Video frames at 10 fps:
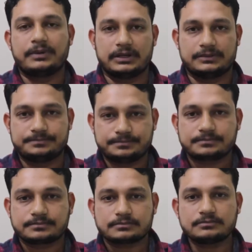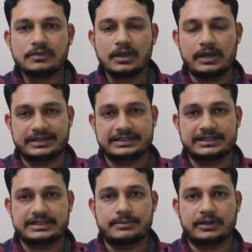আপনার
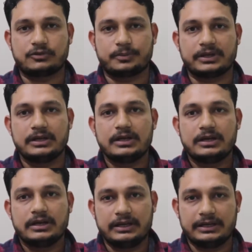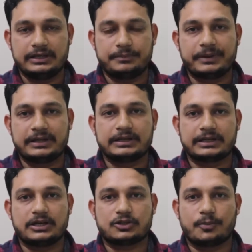এক্সারসাইজের মাধ্যমে এই
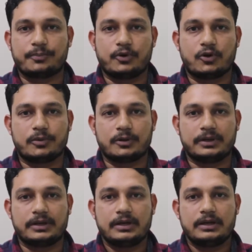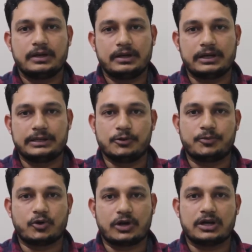পেনটাকে সম্পূর্ণভাবে রিমুভ
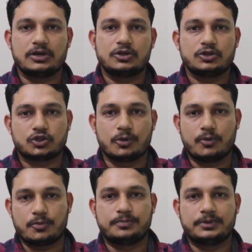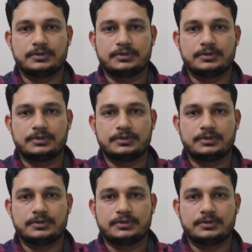করা সম্ভব